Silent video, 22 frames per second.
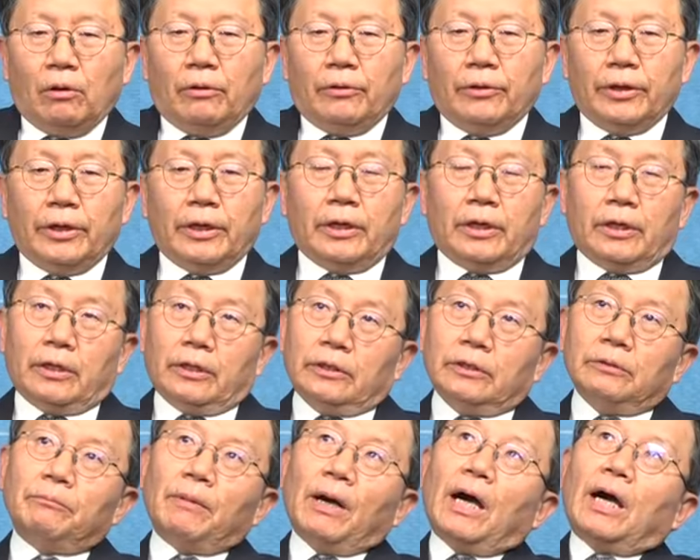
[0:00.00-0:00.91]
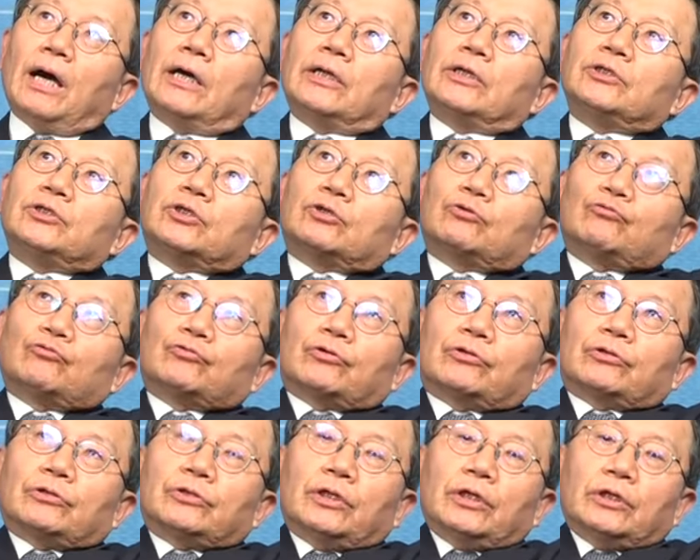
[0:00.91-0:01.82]
예, 이 망하는
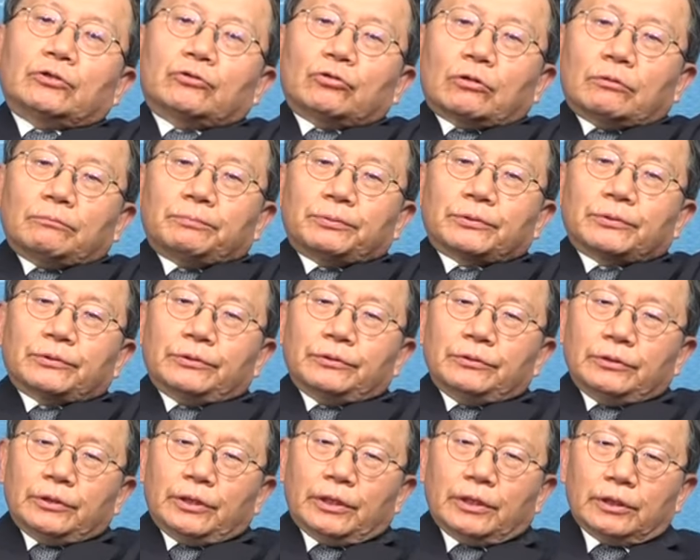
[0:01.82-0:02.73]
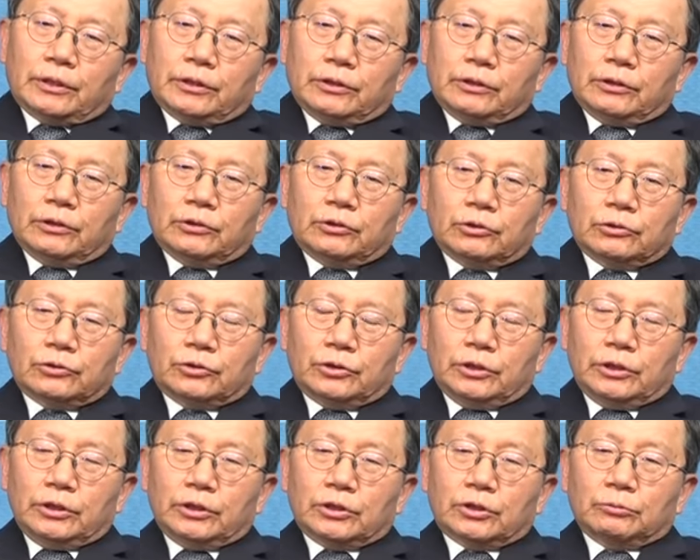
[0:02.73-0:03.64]
집구석인데 이 트럼프는 예, 이게
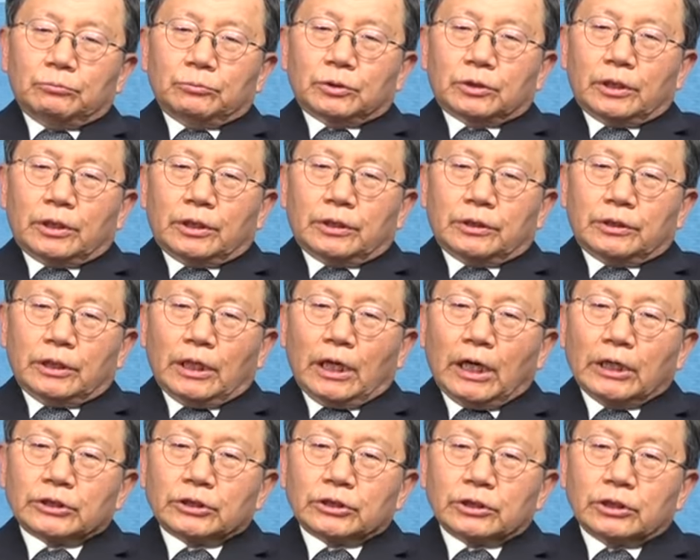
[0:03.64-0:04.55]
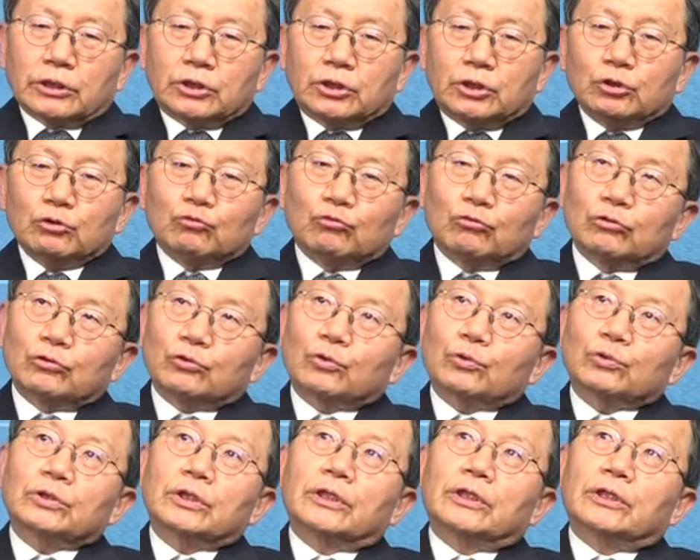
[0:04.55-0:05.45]
특징이 있습니다. 양아치가 진국을
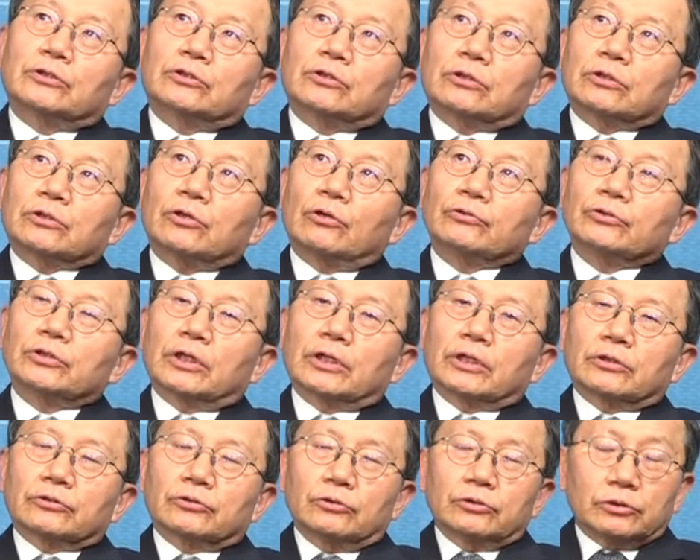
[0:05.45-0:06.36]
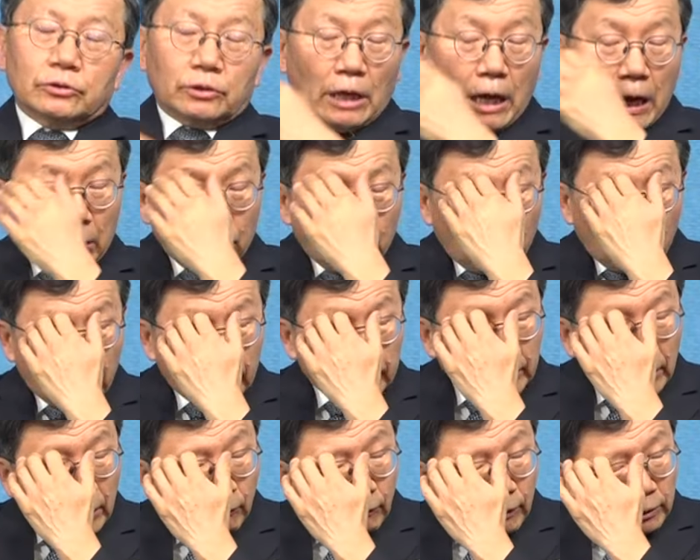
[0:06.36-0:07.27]
쫓아내죠. 그 경제학에서는 악화가
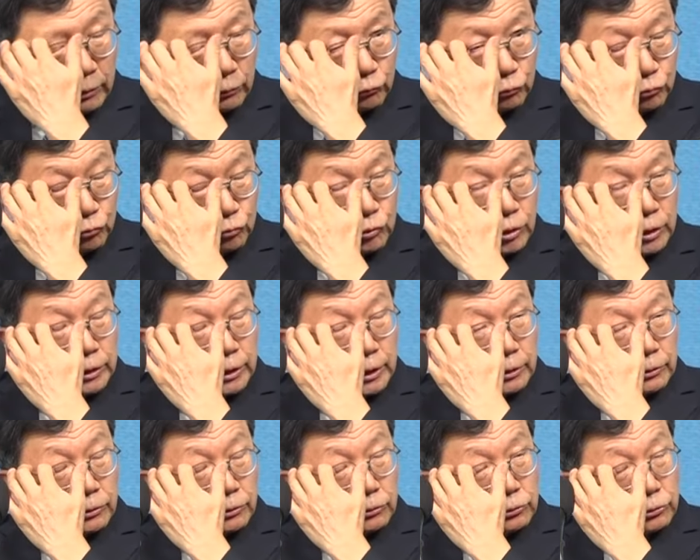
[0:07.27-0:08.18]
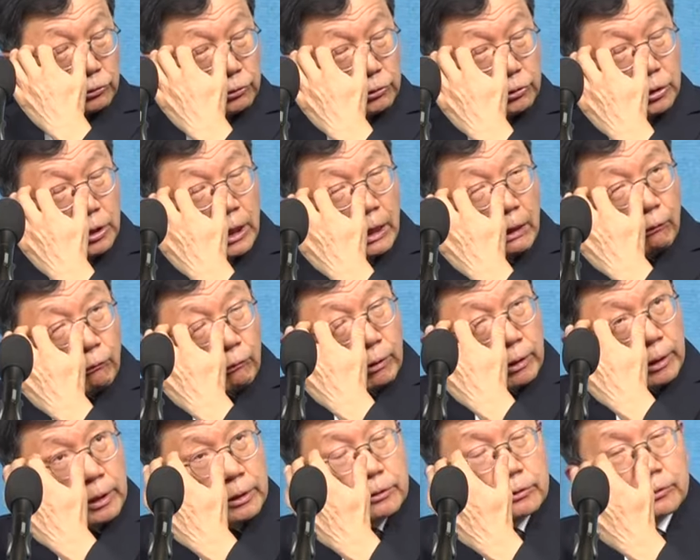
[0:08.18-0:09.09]
양화를 구축한다 그러죠. 그때
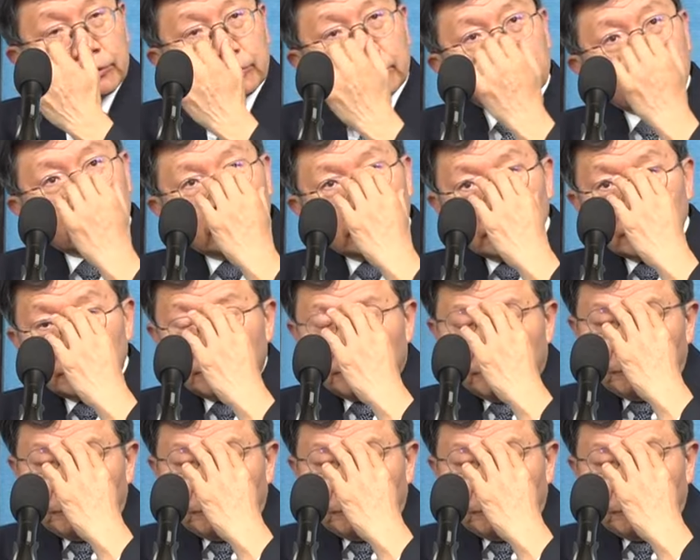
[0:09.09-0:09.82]
악화라는 건 이제